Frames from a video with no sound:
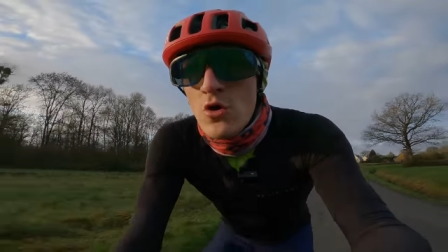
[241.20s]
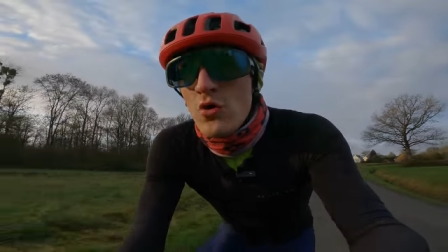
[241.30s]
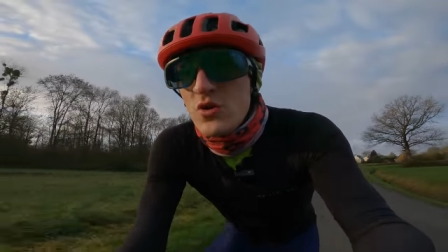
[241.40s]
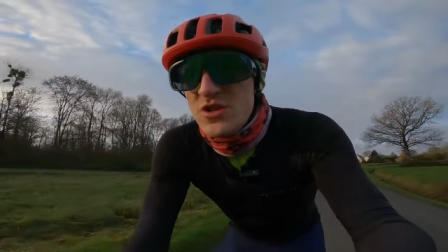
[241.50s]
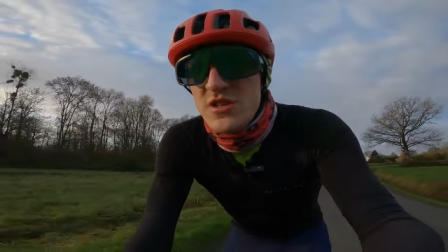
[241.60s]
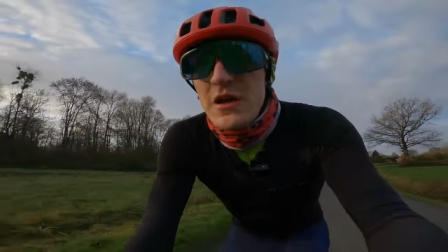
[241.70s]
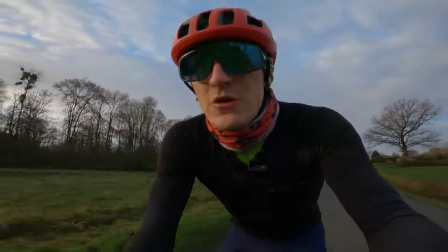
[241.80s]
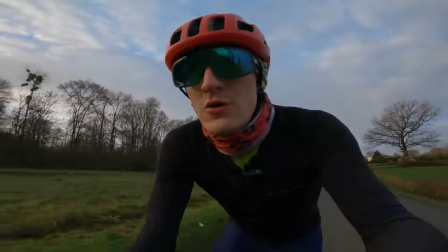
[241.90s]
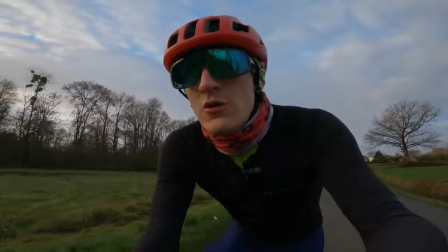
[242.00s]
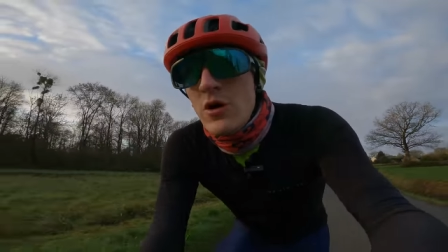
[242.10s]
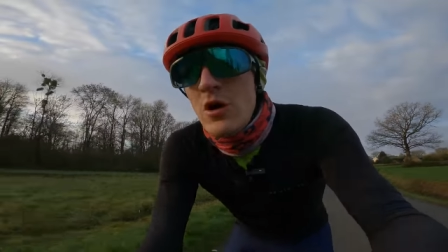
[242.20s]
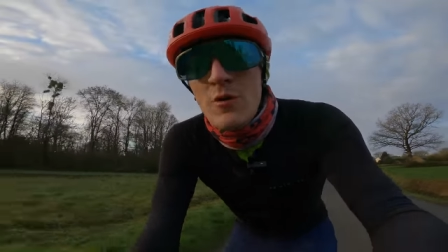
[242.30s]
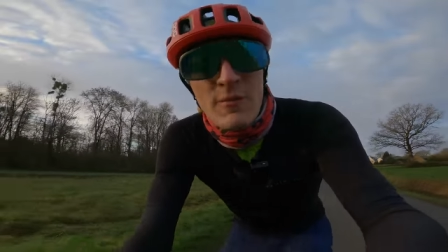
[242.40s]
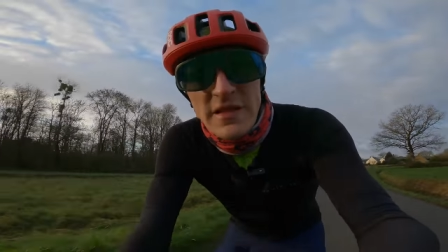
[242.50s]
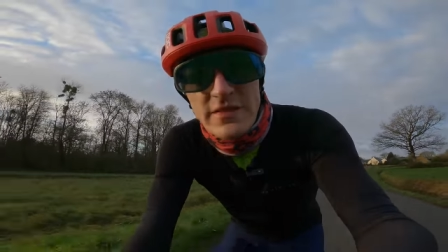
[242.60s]
Original euh,
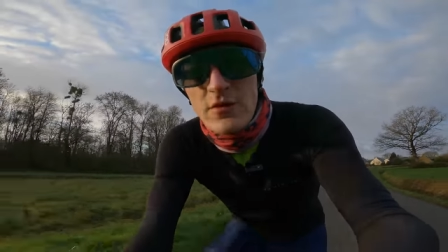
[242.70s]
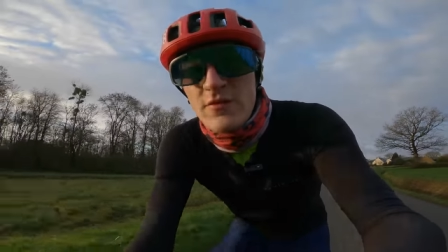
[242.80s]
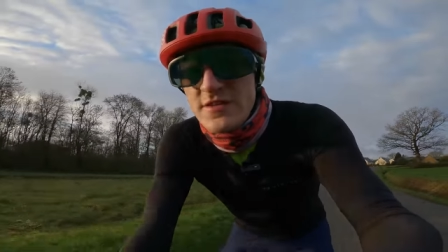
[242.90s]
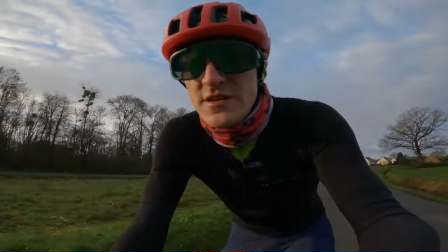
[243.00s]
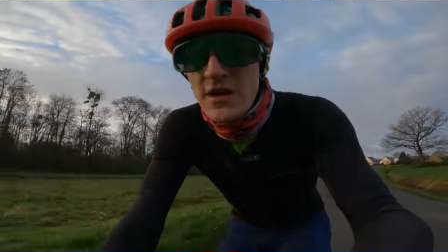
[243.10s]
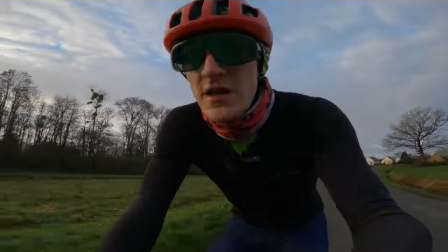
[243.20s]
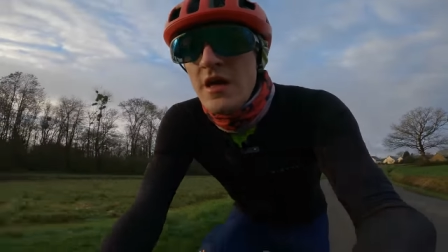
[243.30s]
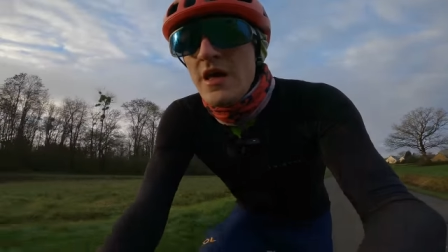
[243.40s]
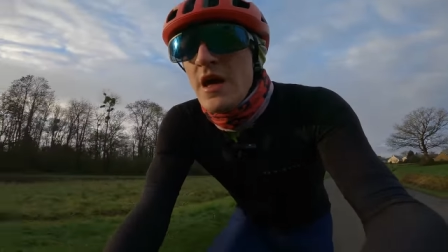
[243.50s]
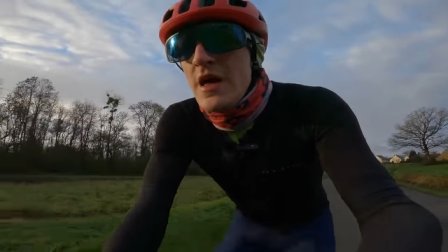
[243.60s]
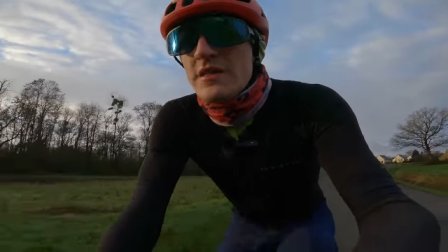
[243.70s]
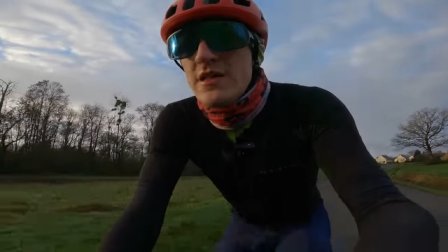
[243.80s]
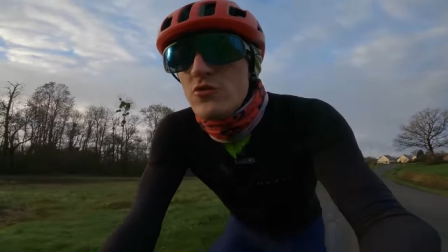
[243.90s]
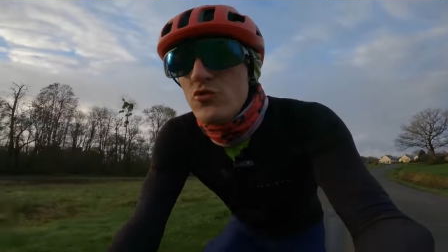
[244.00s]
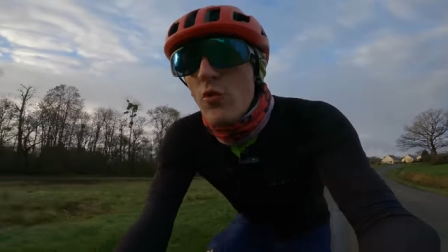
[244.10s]
maintenant, on va dire, avec
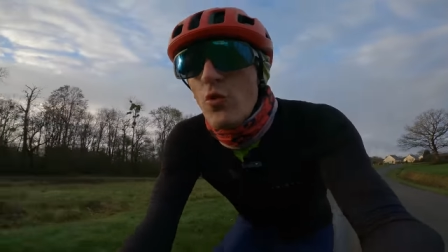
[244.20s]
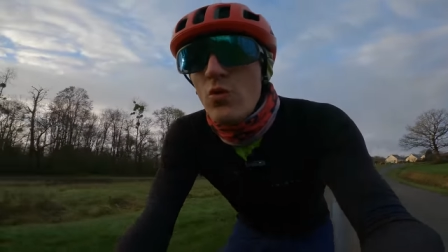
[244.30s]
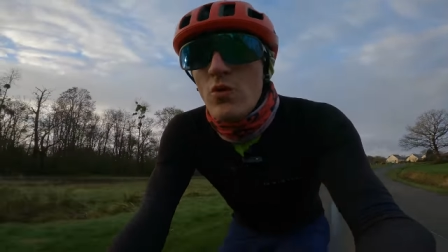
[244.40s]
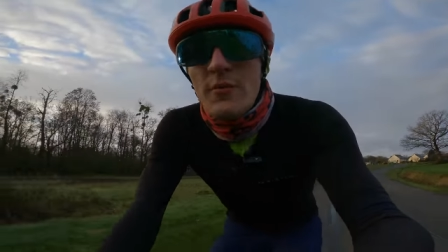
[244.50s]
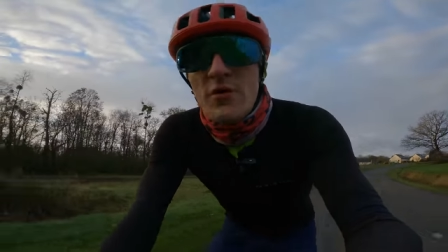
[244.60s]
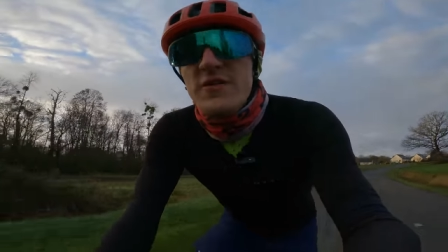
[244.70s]
des tuberons un peu